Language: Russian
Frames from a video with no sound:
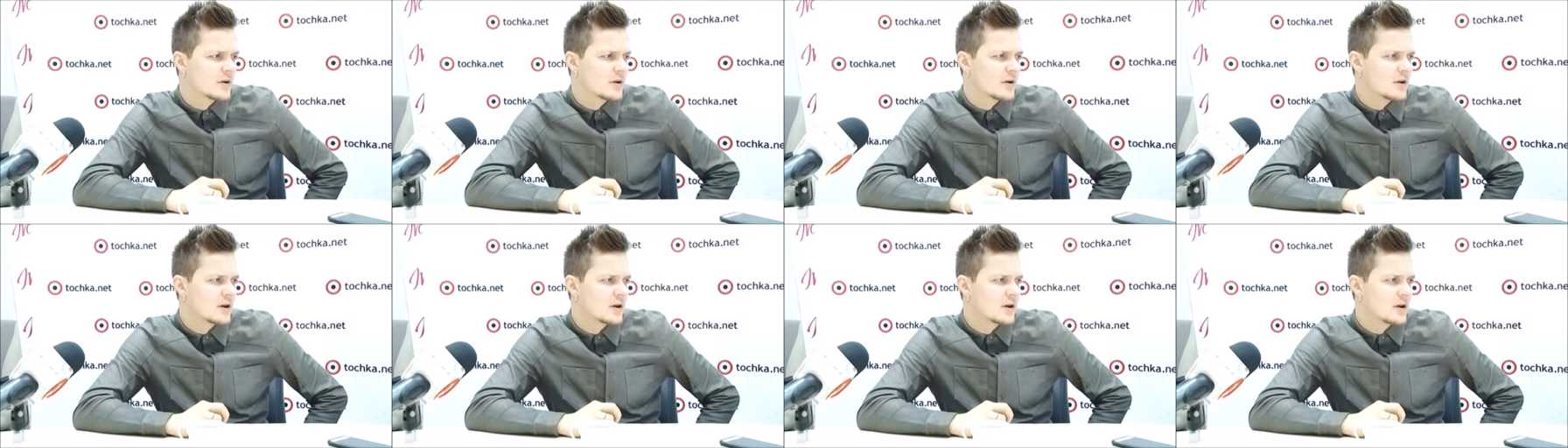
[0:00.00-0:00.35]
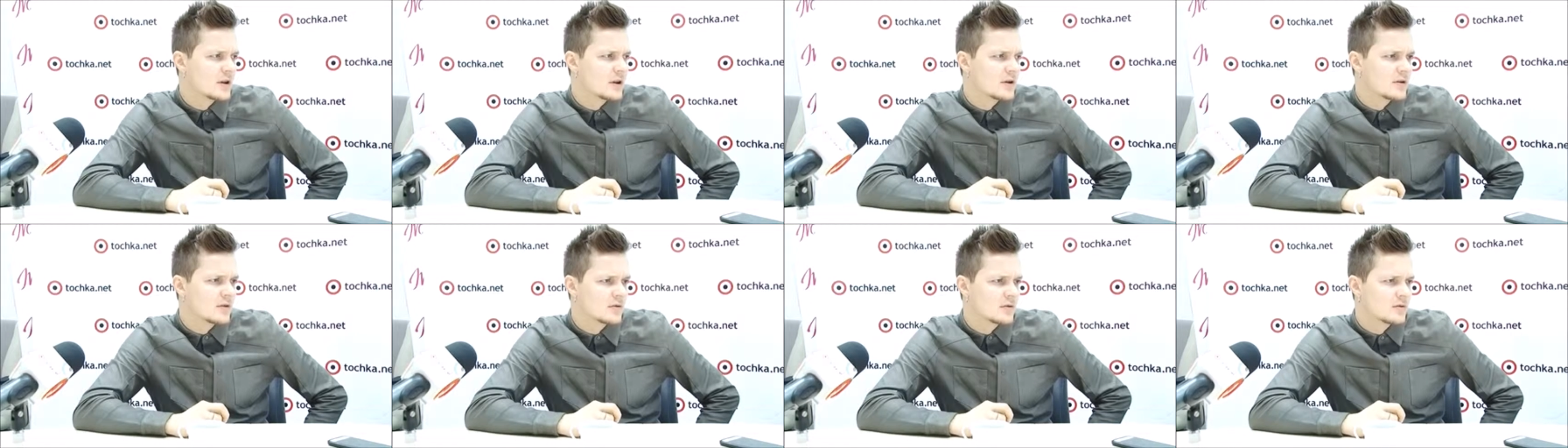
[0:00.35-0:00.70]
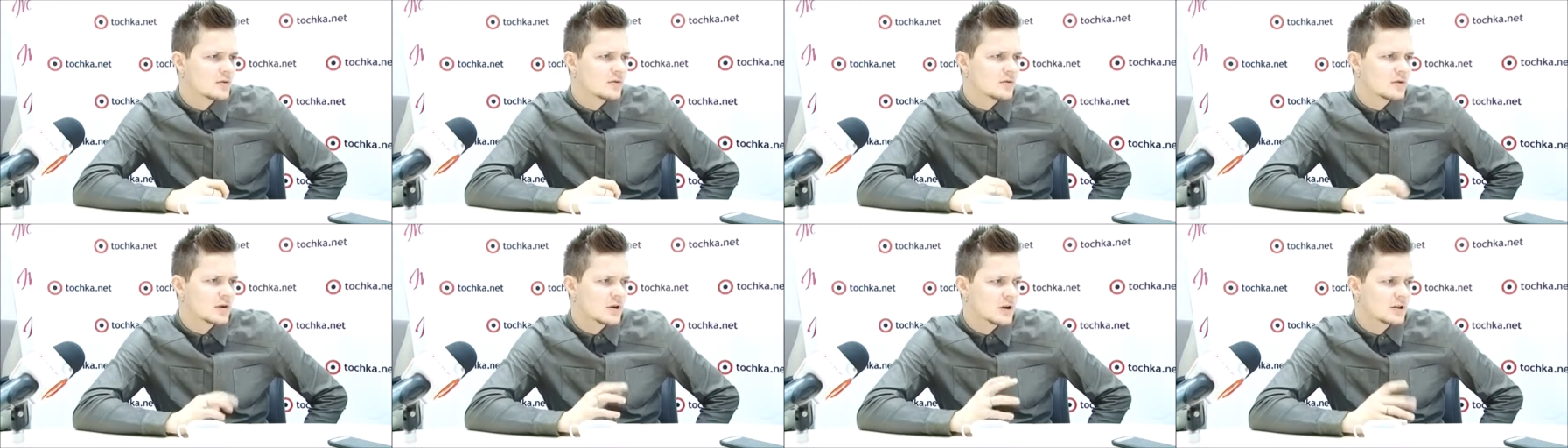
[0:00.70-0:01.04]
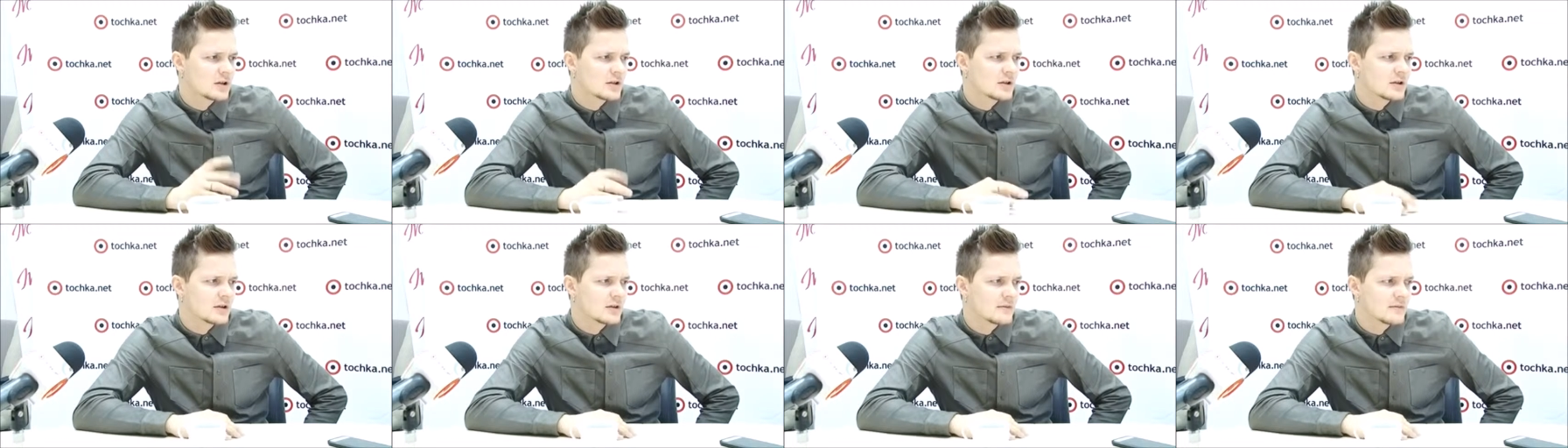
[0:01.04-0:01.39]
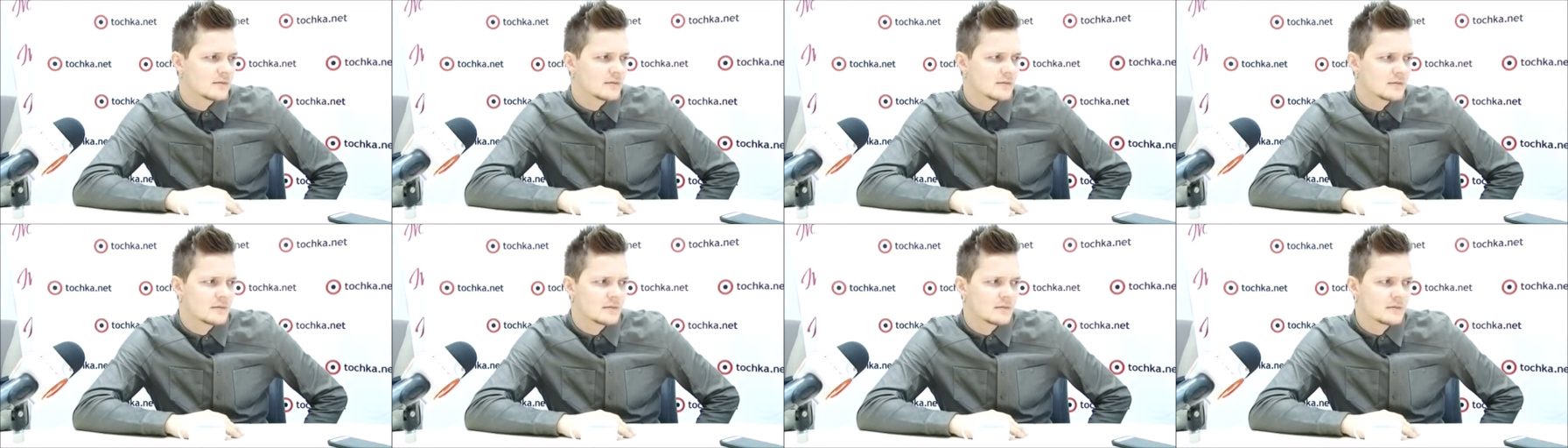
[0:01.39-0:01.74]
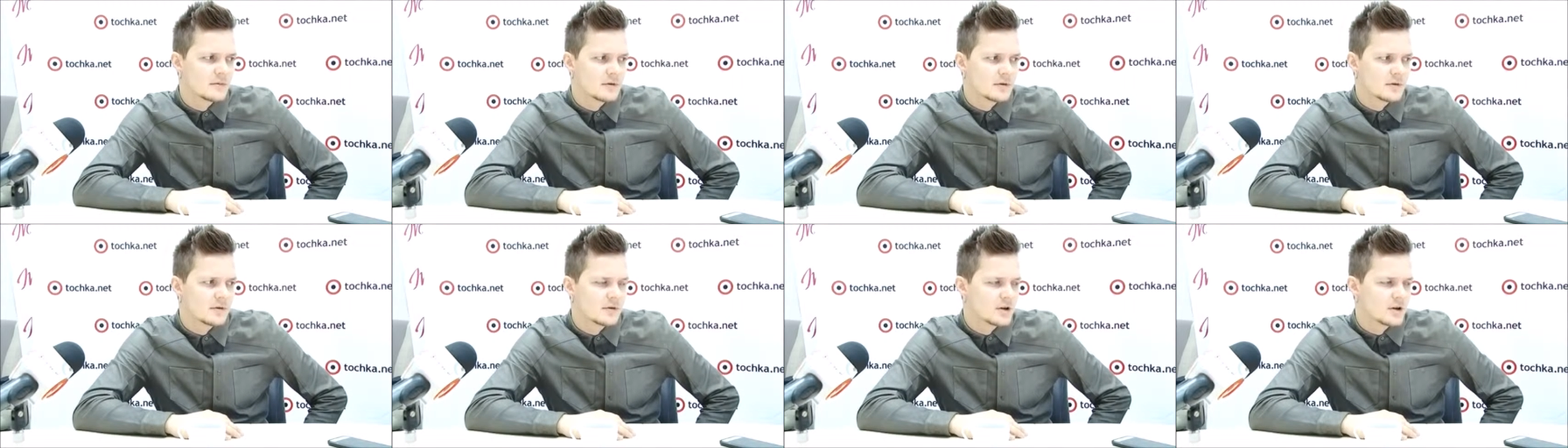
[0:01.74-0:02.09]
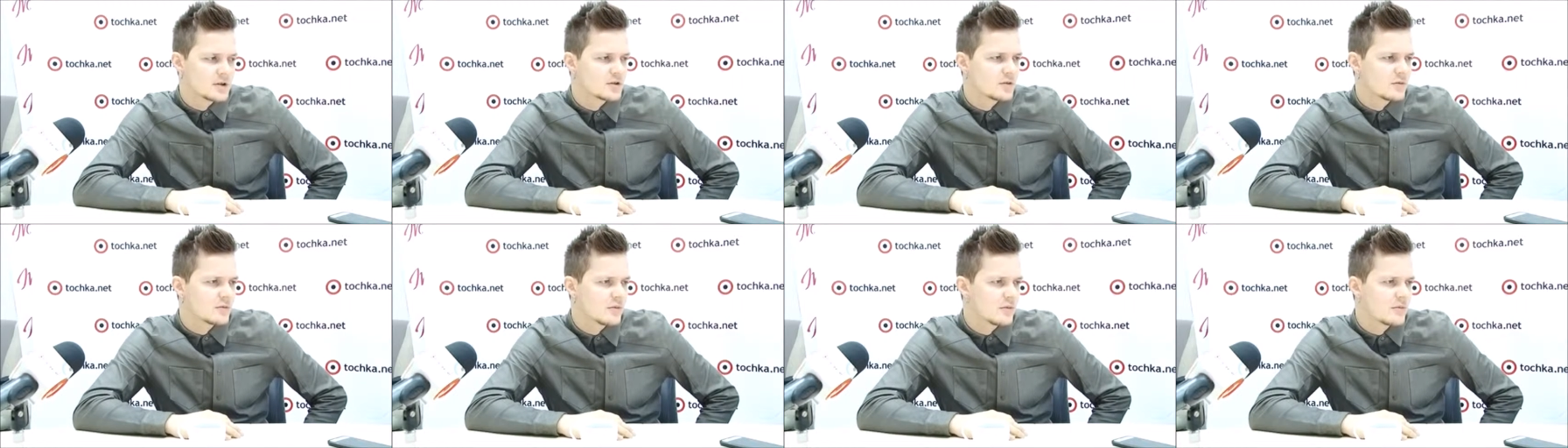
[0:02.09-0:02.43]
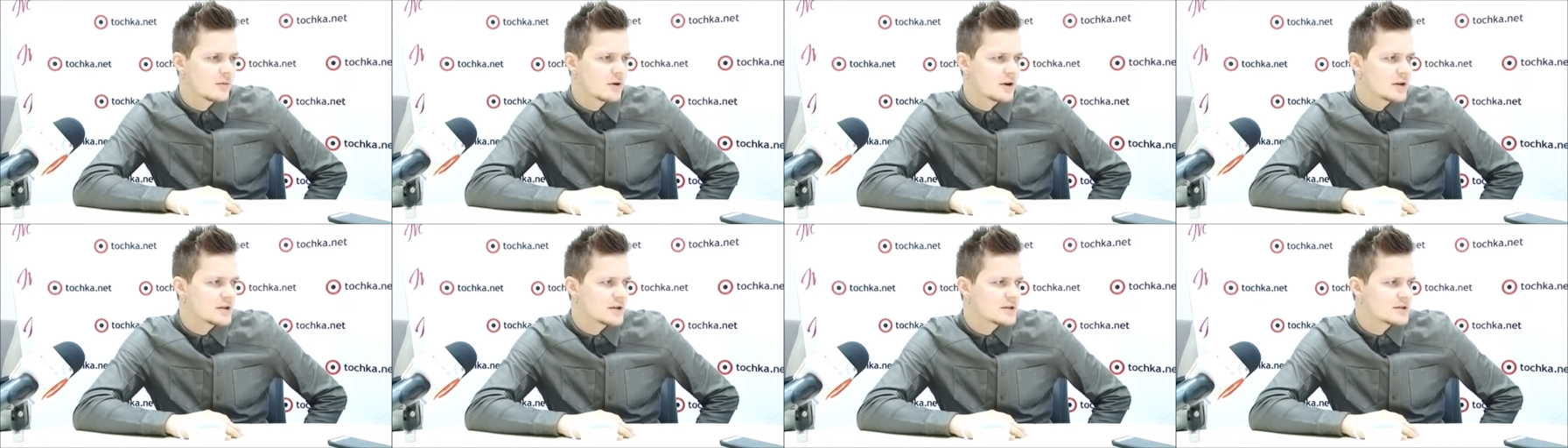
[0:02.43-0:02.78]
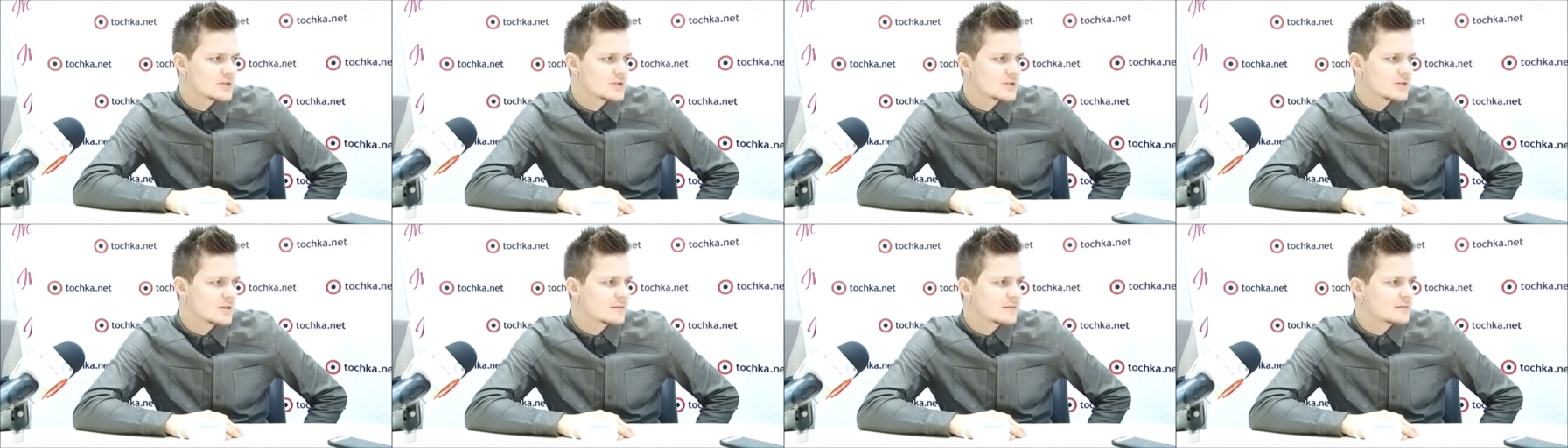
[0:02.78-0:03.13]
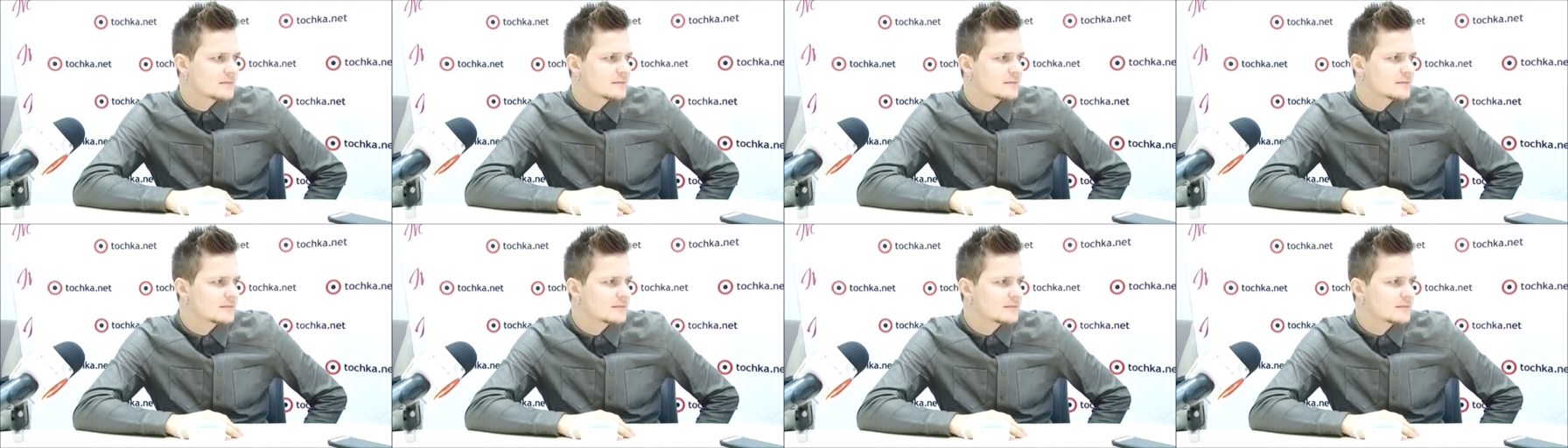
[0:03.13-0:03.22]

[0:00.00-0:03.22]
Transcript: реагирую как-то особо болезненно.